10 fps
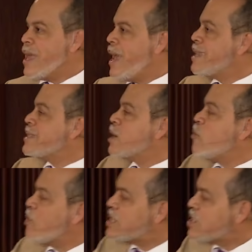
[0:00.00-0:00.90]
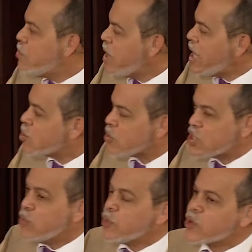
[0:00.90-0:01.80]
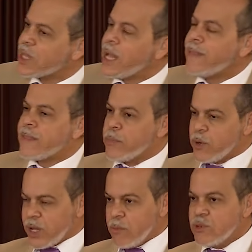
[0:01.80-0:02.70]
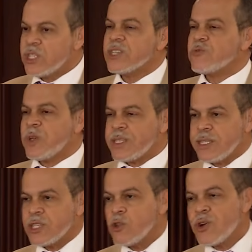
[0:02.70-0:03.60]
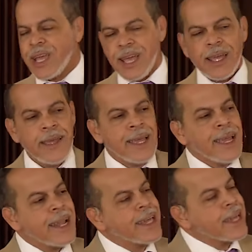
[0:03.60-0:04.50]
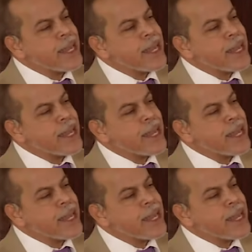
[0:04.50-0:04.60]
Y ese convencimiento es importante porque muchas veces lo que el